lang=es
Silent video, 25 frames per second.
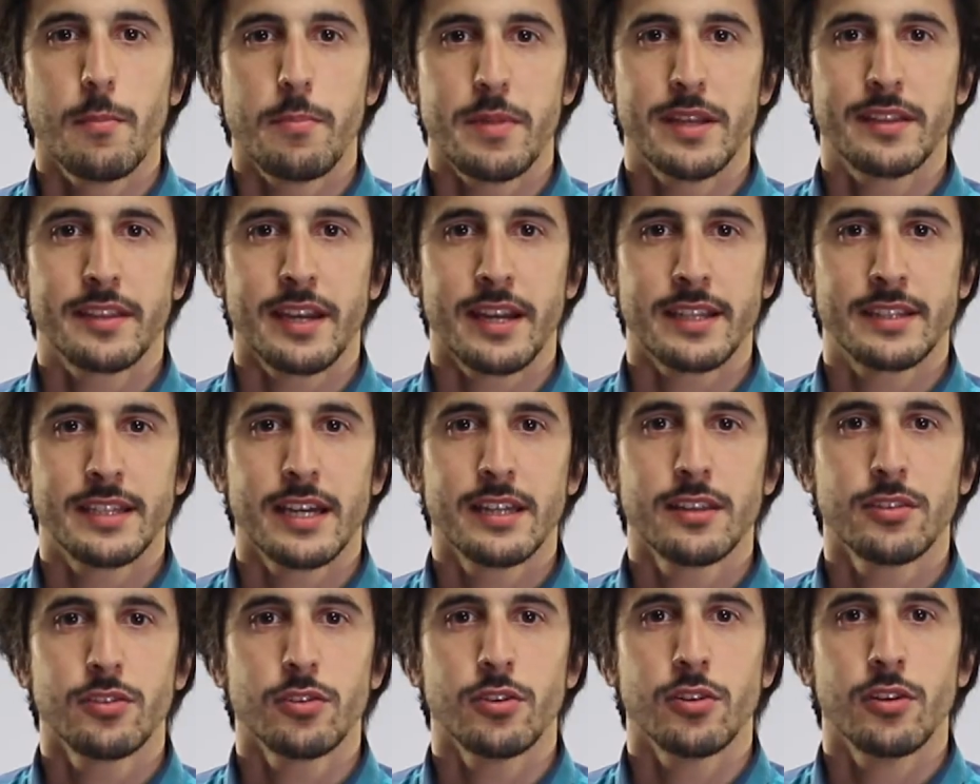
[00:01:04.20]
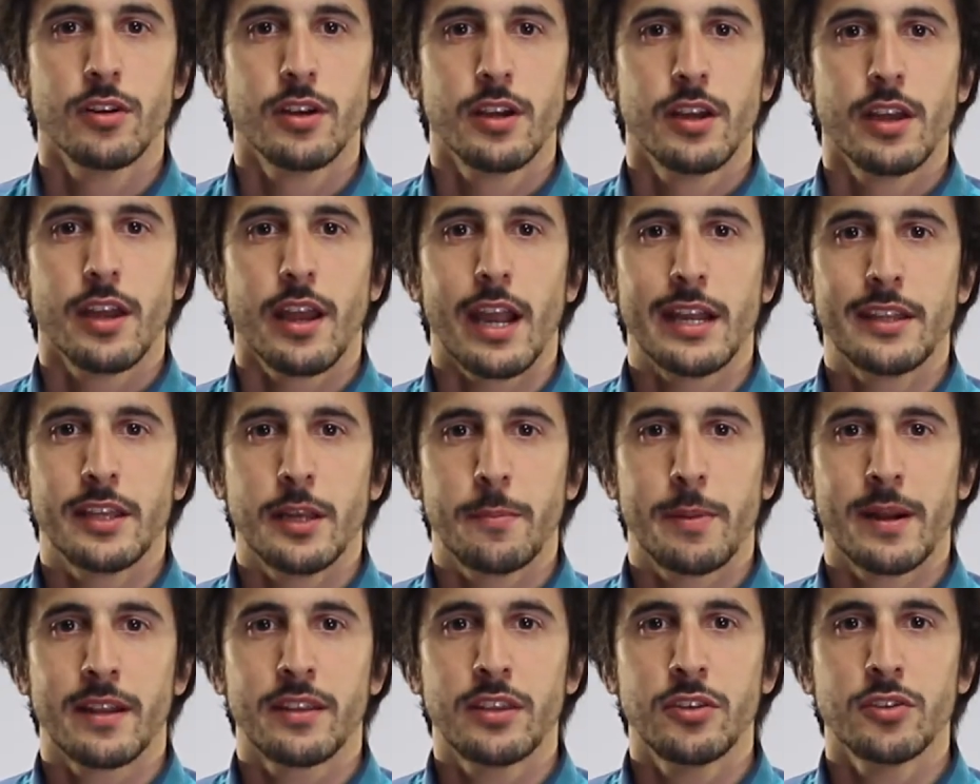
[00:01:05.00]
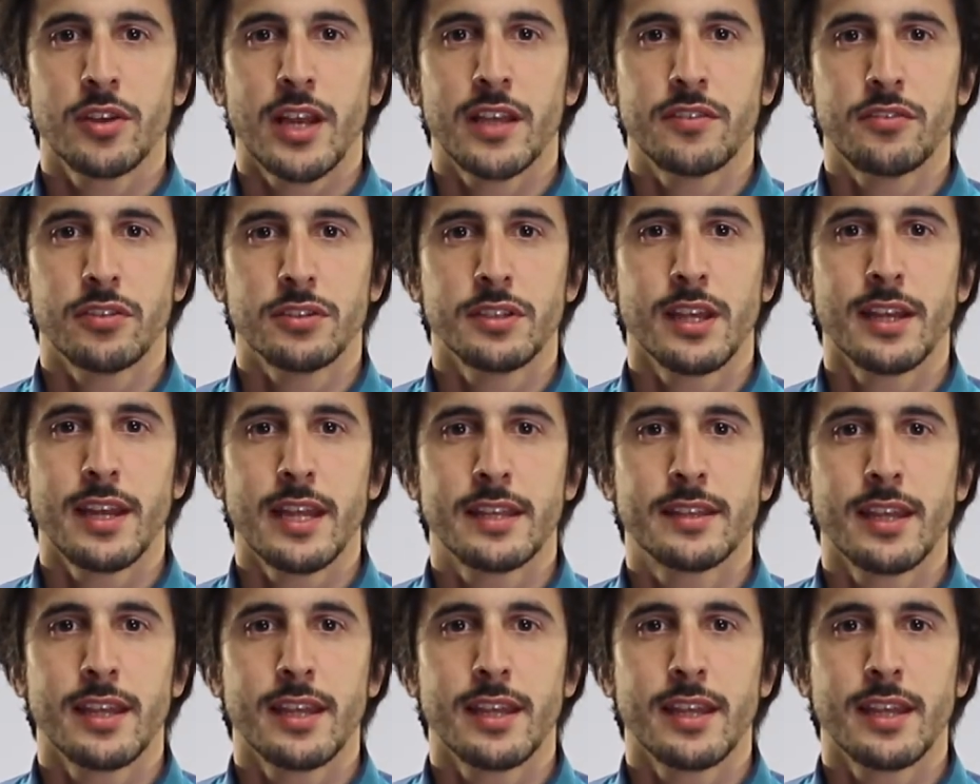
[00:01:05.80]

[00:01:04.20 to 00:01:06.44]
Mientras tanto, en el Partido Nacional